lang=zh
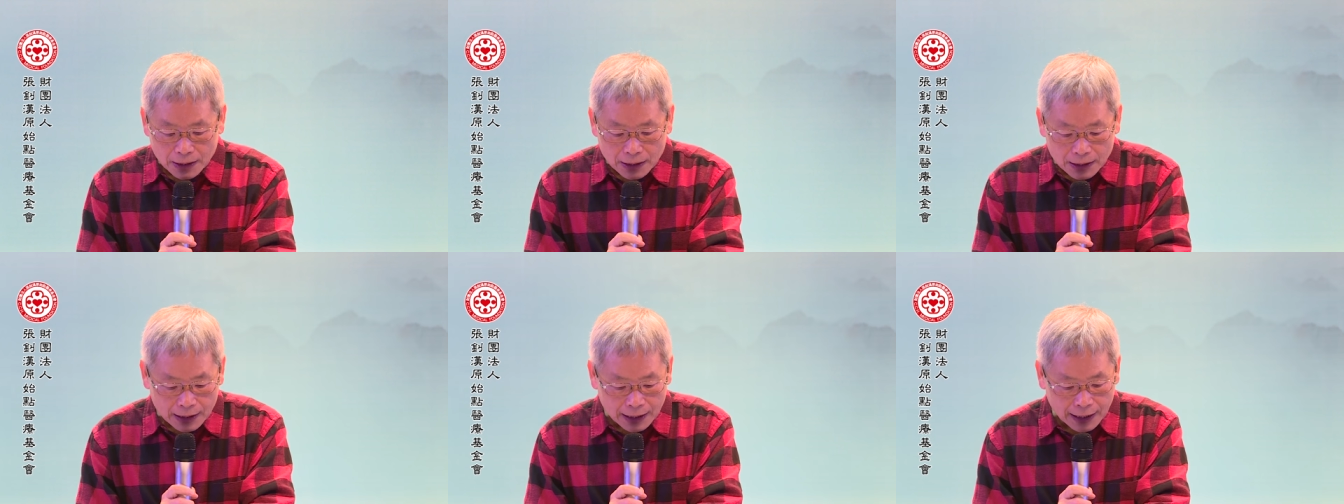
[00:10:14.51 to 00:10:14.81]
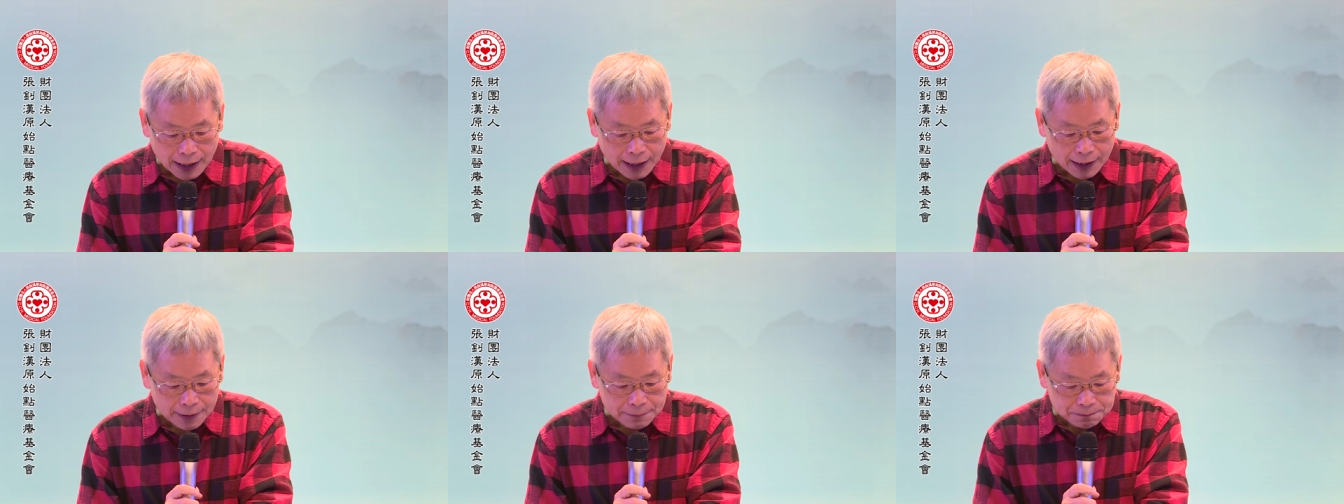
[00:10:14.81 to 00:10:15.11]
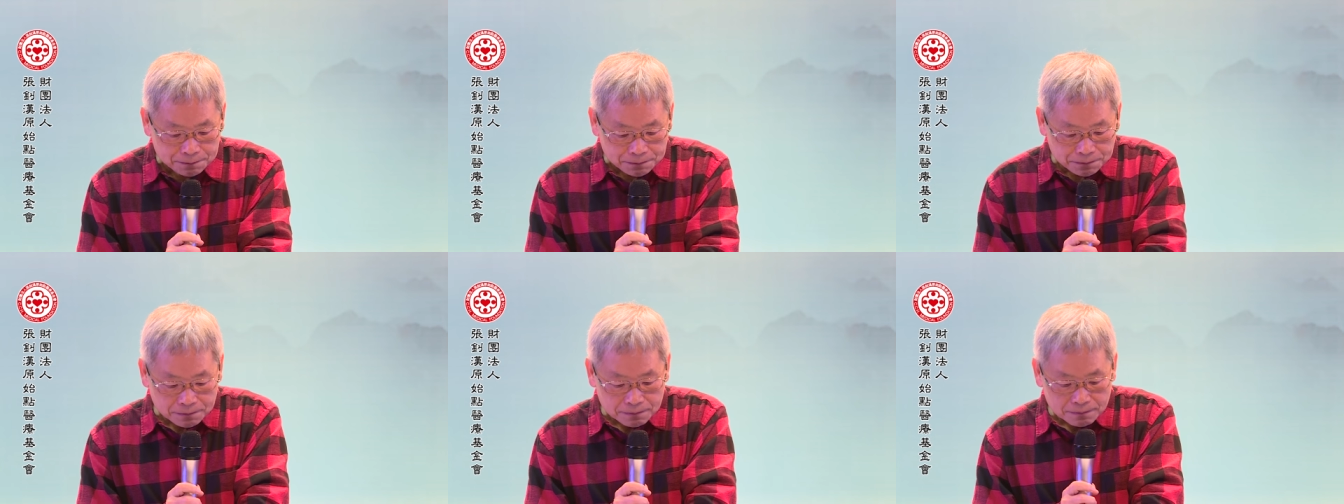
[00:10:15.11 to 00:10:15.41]
那
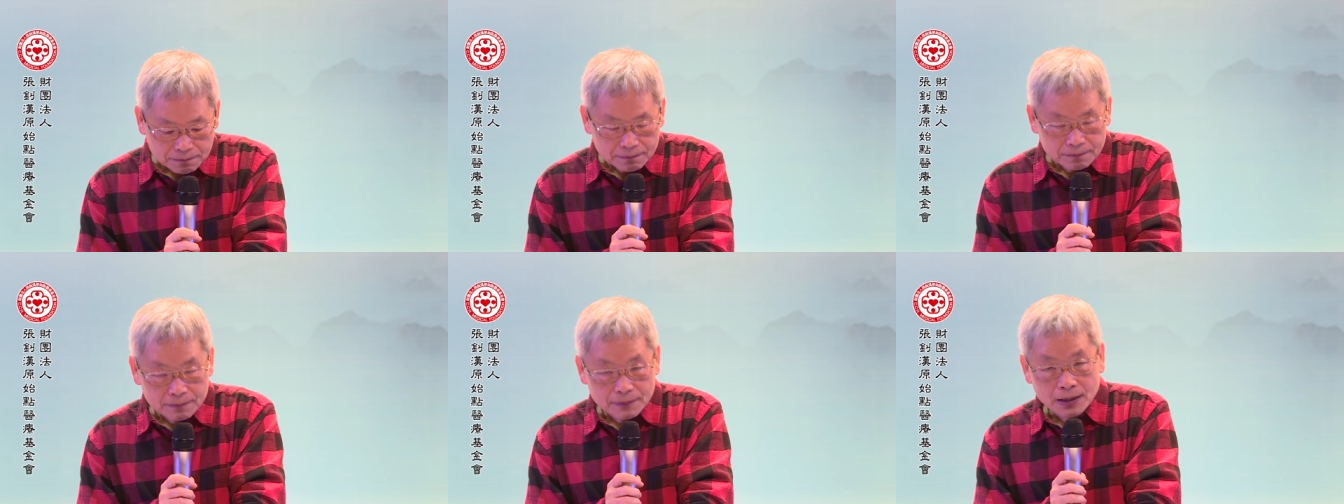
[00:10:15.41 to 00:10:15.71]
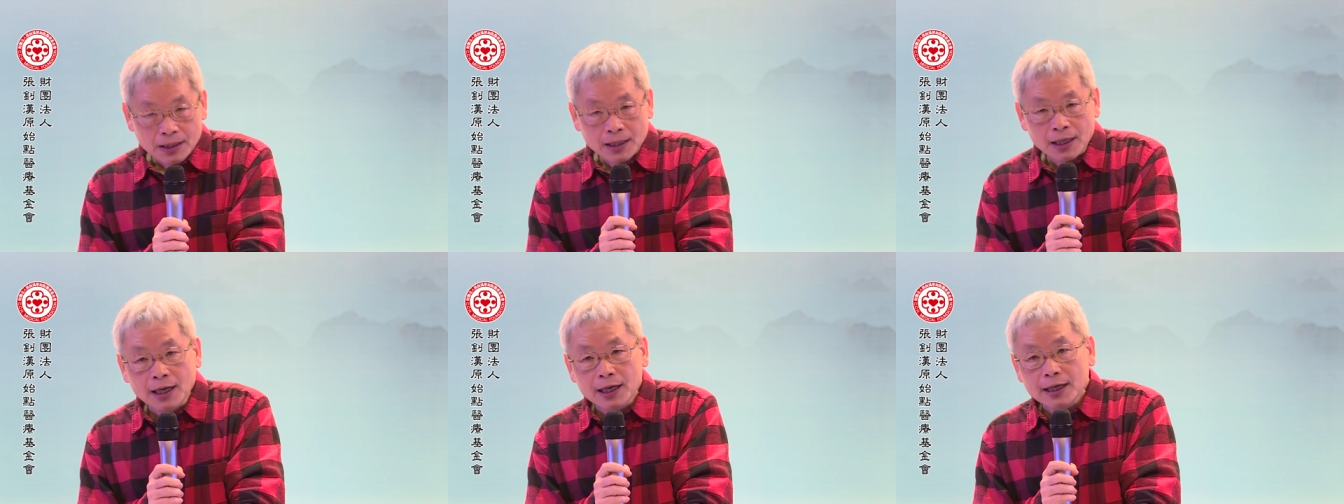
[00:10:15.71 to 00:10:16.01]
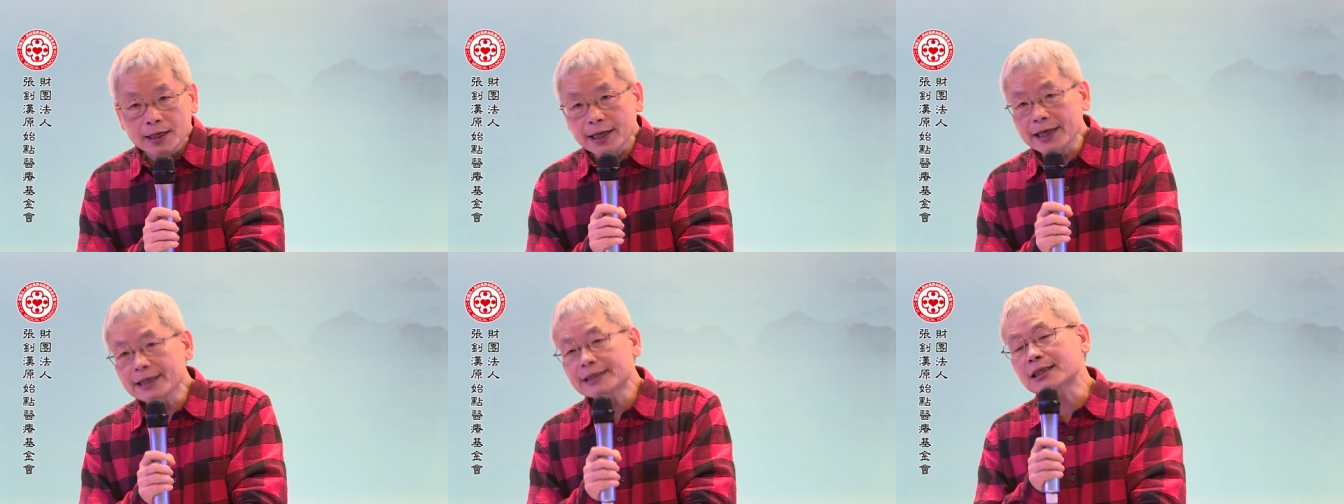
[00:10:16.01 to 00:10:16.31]

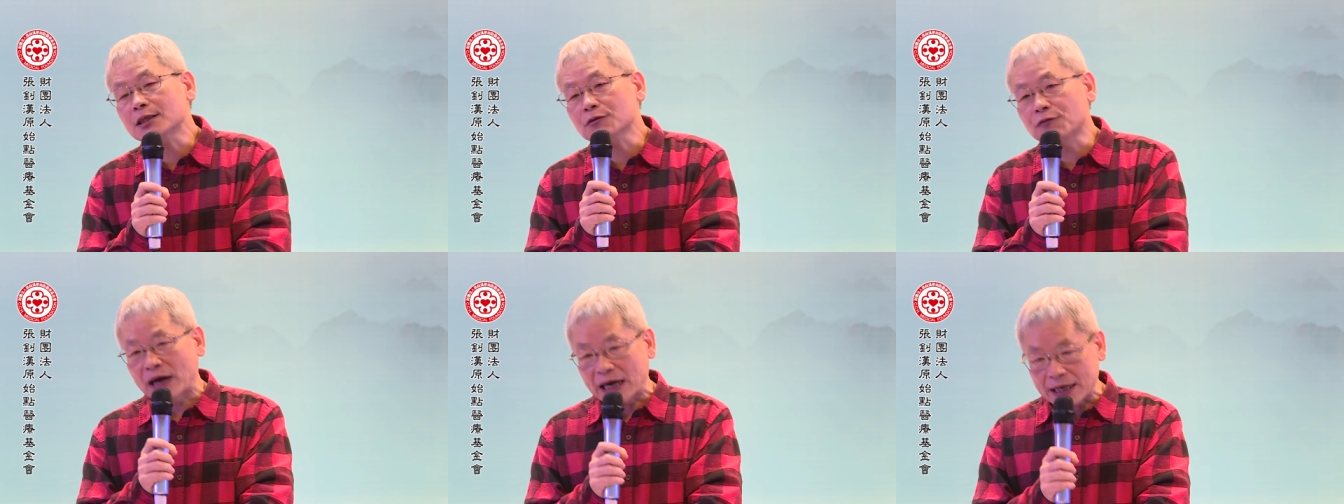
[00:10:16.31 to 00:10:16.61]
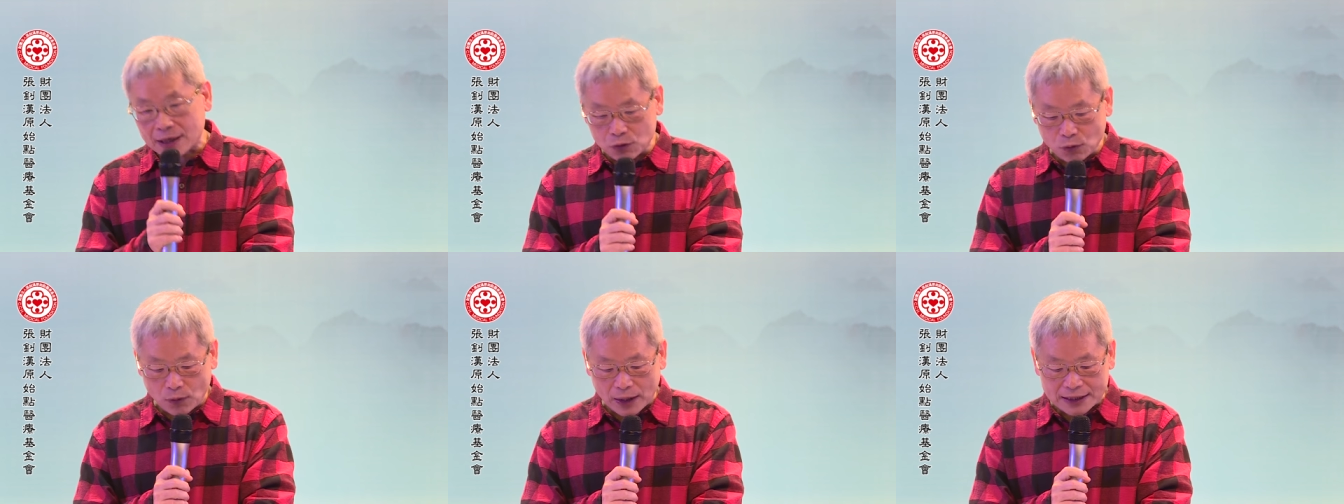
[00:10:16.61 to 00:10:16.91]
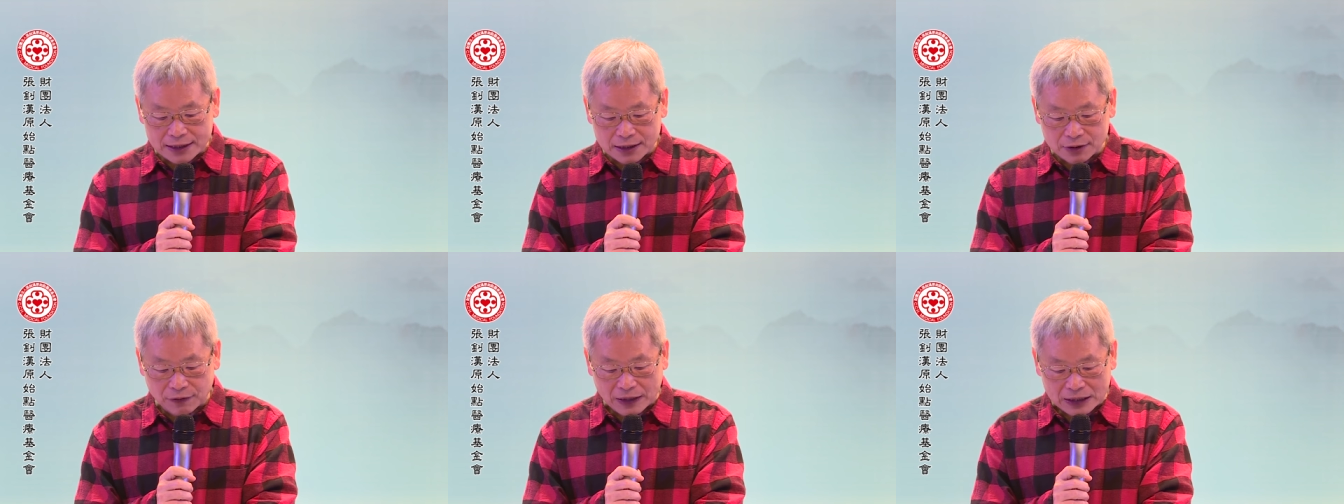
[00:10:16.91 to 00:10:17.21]
内治法跟外
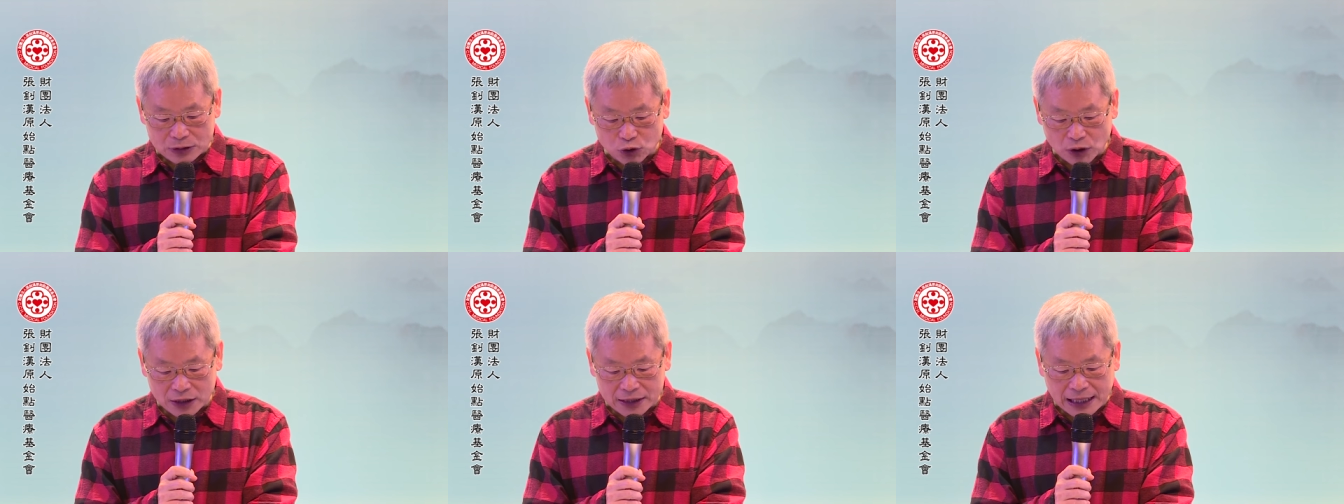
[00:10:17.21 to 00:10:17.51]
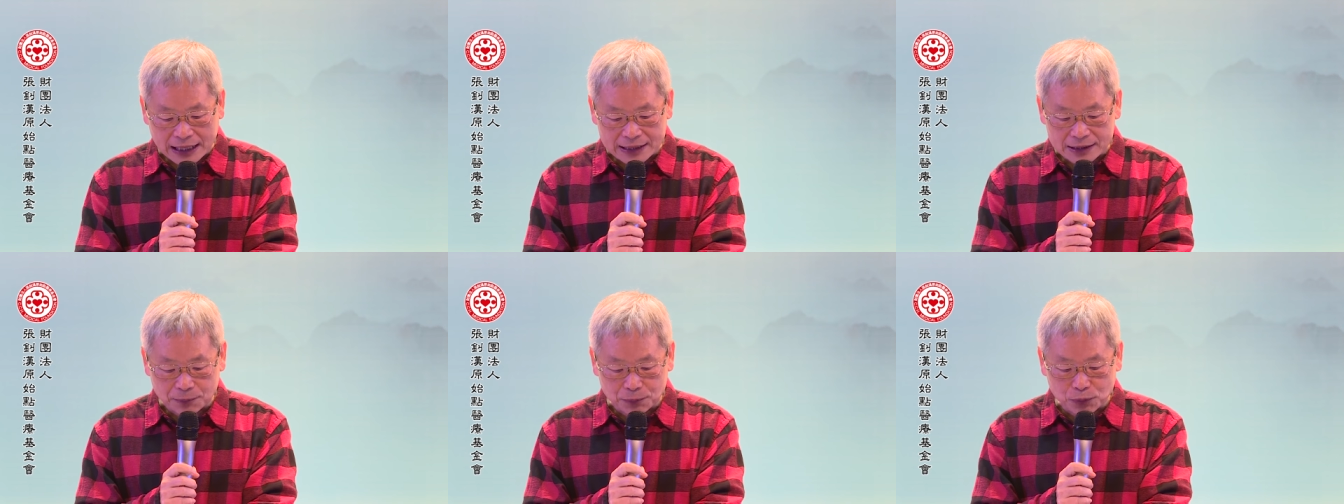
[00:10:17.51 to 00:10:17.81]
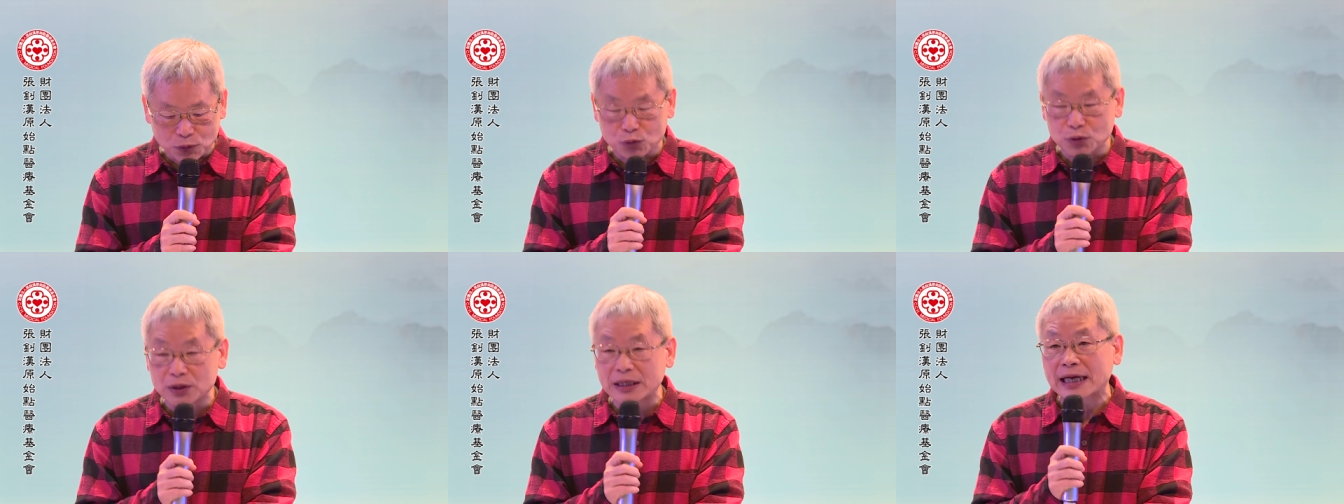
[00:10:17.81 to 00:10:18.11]
治法最大的
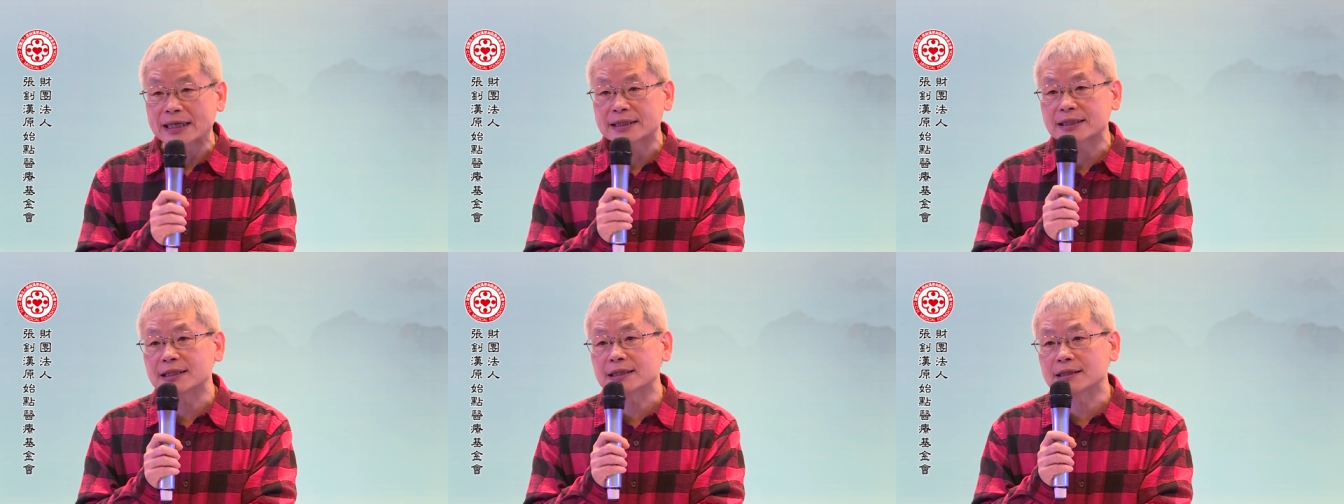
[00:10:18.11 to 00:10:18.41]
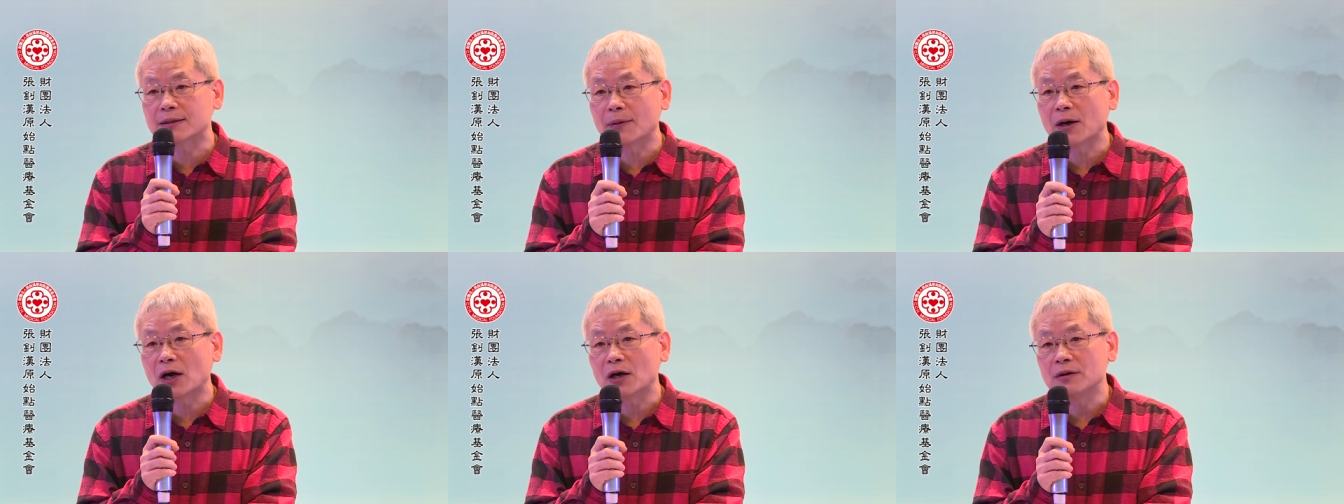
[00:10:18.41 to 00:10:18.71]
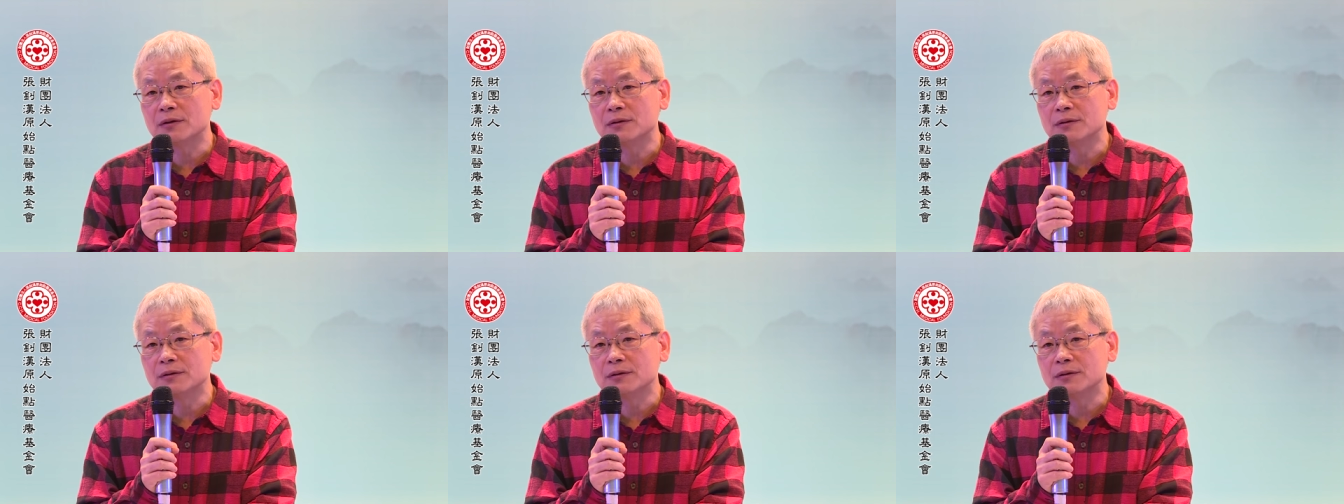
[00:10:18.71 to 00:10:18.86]
不一样是什么？